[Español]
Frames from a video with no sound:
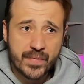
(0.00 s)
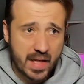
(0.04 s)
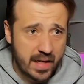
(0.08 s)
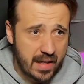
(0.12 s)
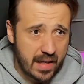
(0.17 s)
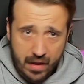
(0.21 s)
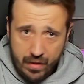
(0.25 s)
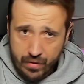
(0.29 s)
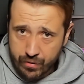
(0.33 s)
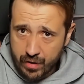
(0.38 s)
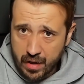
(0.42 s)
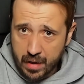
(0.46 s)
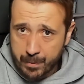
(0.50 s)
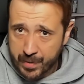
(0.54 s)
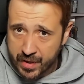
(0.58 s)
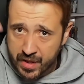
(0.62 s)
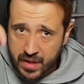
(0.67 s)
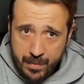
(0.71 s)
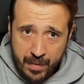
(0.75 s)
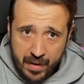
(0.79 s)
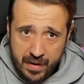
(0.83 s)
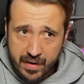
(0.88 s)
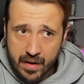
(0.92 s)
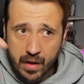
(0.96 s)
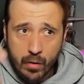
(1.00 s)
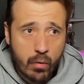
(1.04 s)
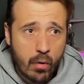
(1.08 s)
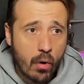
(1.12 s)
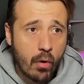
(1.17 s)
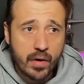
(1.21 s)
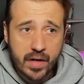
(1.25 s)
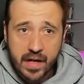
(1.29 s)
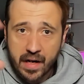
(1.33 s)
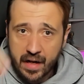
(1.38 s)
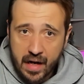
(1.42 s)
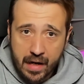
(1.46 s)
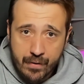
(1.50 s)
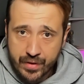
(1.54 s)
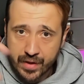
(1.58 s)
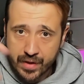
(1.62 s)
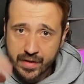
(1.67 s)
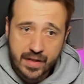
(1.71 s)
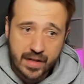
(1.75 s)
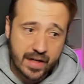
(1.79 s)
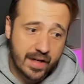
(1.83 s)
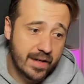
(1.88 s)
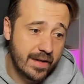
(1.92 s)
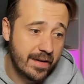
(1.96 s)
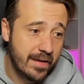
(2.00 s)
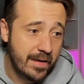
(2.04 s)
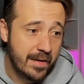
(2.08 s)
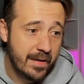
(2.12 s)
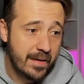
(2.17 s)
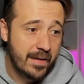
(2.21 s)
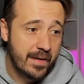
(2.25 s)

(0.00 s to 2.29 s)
la zona principal del juego, en el hub central,